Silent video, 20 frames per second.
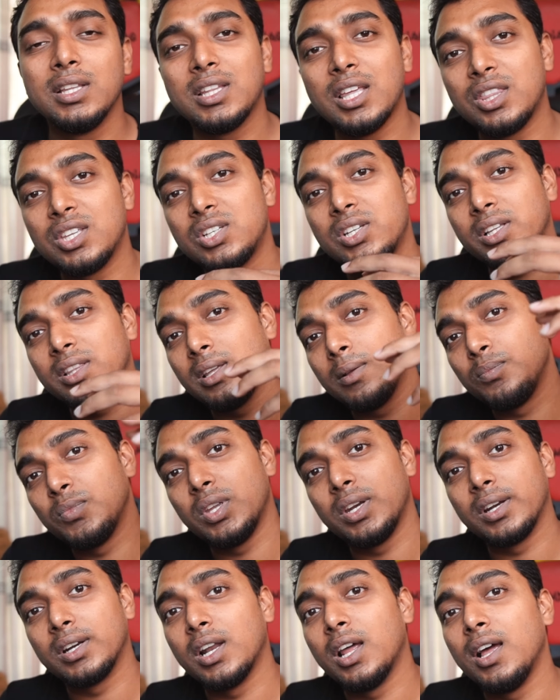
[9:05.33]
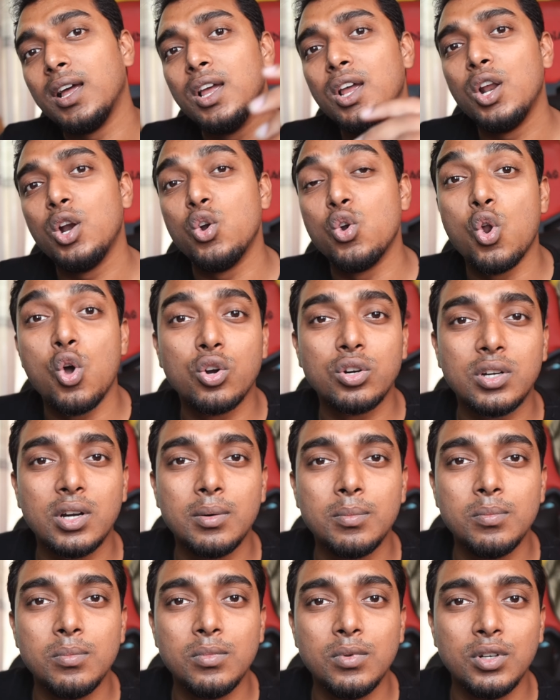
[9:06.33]
তাদের সাথে আপনার একটা লং
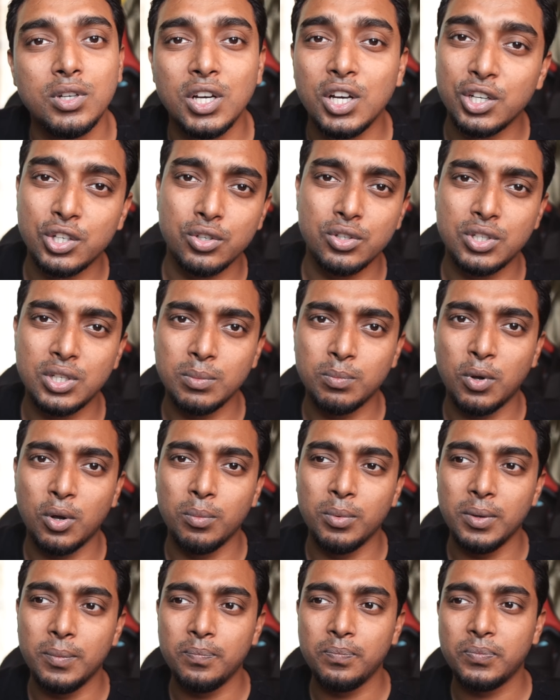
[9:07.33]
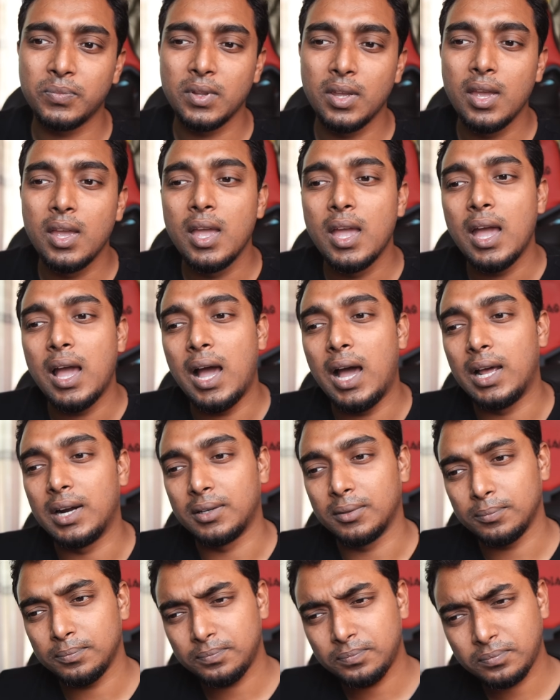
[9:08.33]
টার্ম রিলেশনশিপ হবে আর
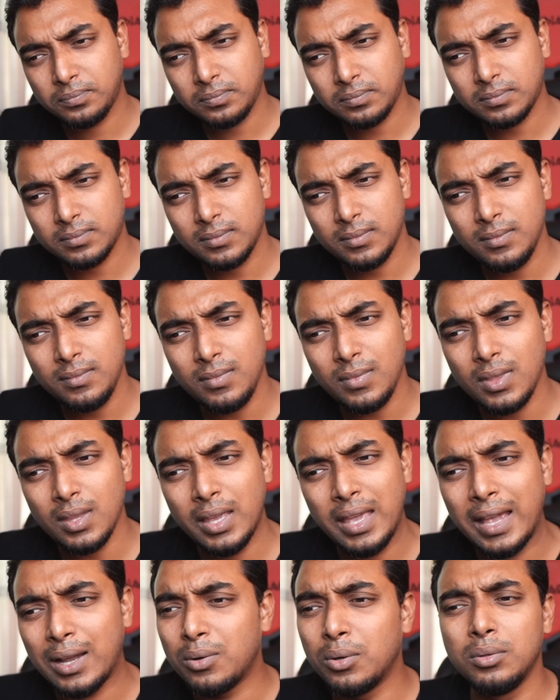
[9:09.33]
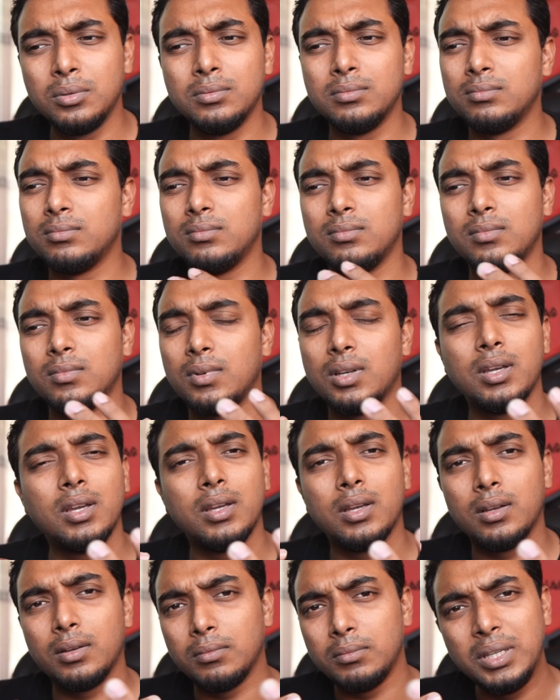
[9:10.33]
এখন
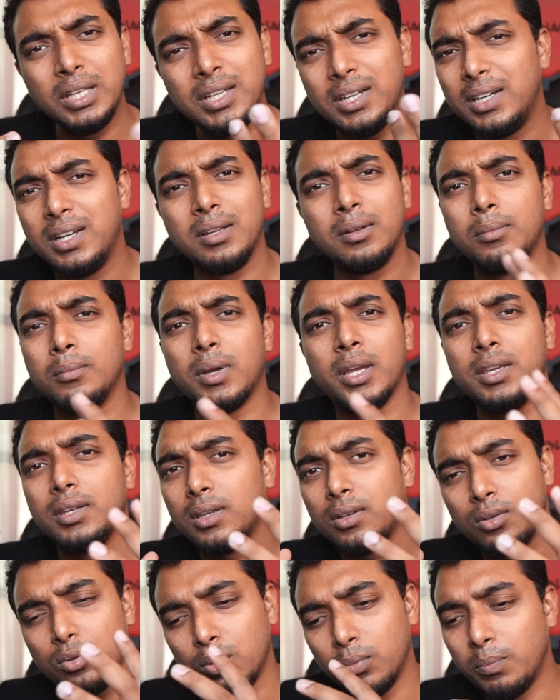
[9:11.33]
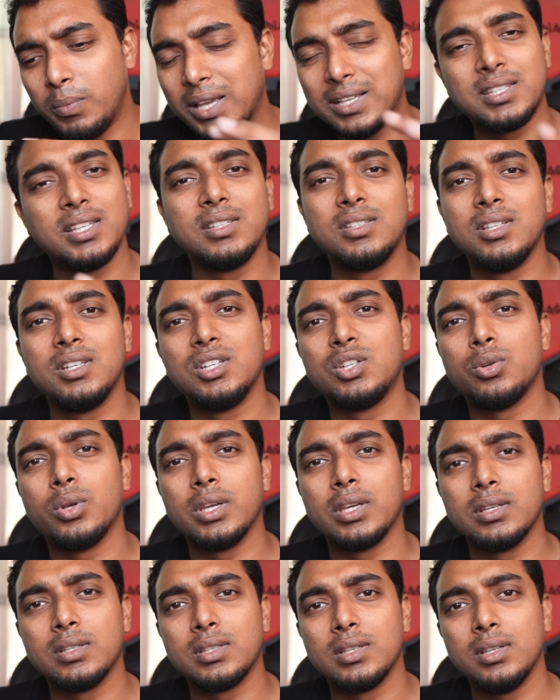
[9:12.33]
এডিটিং ভাই খুব বেসিক জিনিস
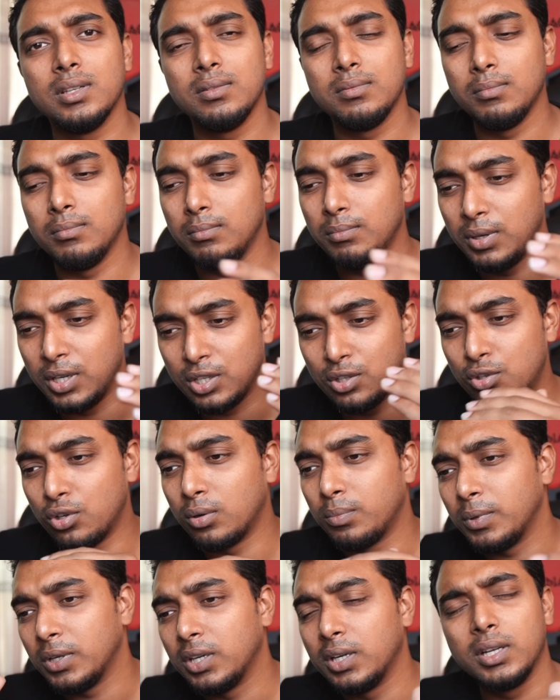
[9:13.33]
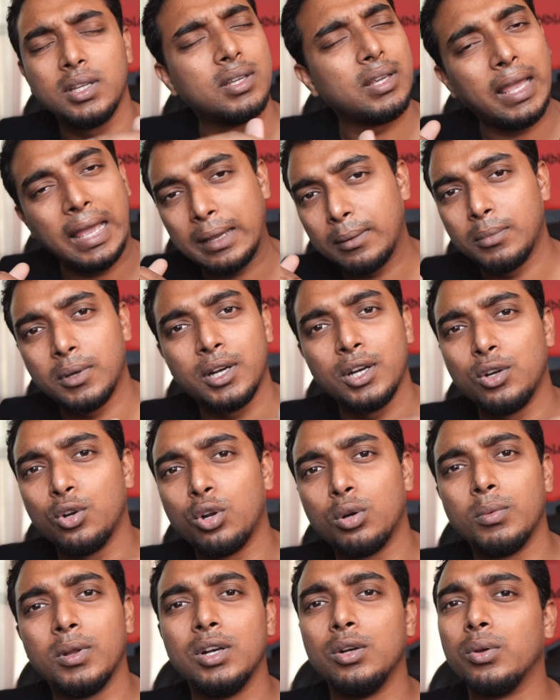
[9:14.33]
হয়ে গেছে বিট ড্রপ এডিটিং একবারে
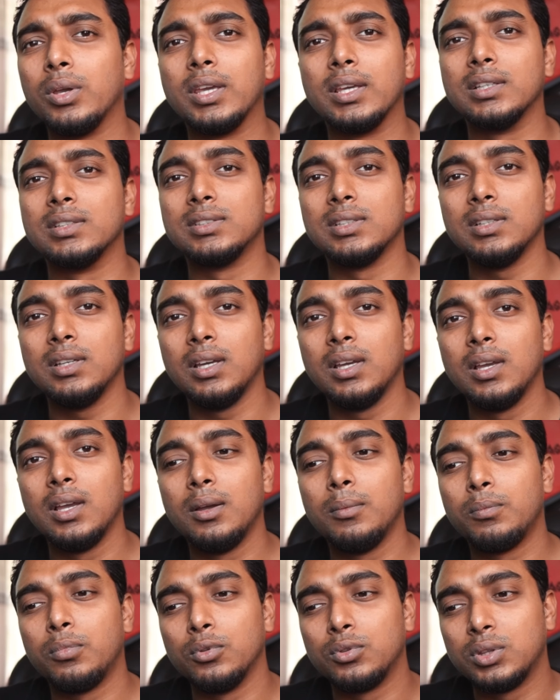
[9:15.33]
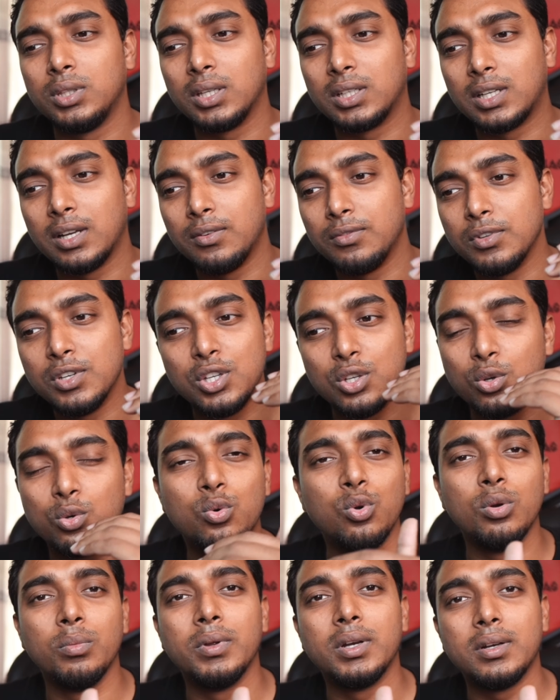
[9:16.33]
নর্মাল হয়ে গেছে প্রত্যেকটা ভিডিও
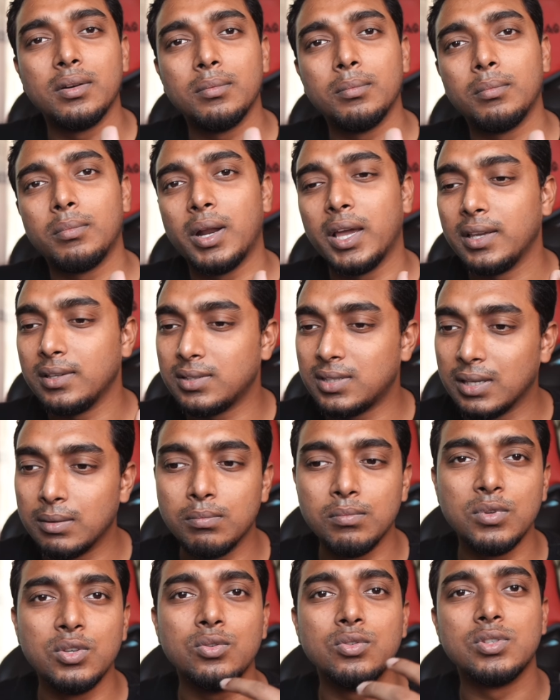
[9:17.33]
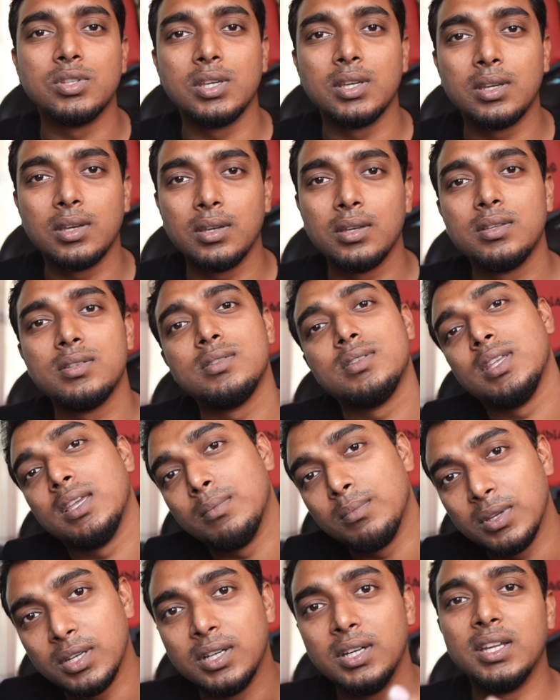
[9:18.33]
খুলবেন প্রায় সেম মিউজিক
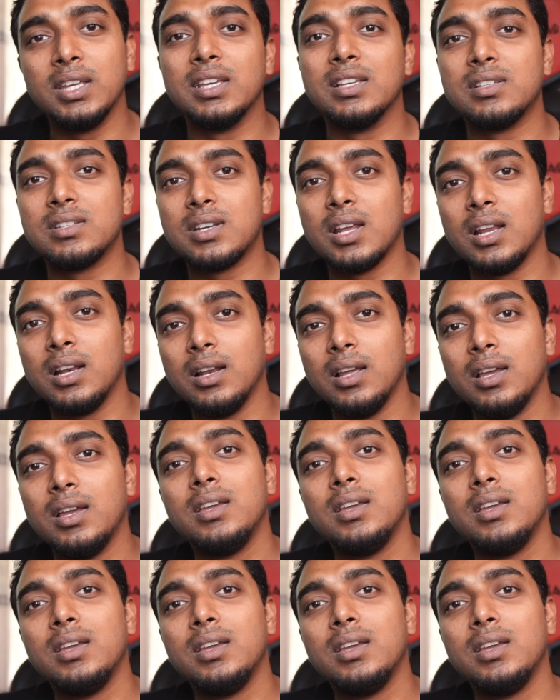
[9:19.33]
সেম এডিটিং স্টাইল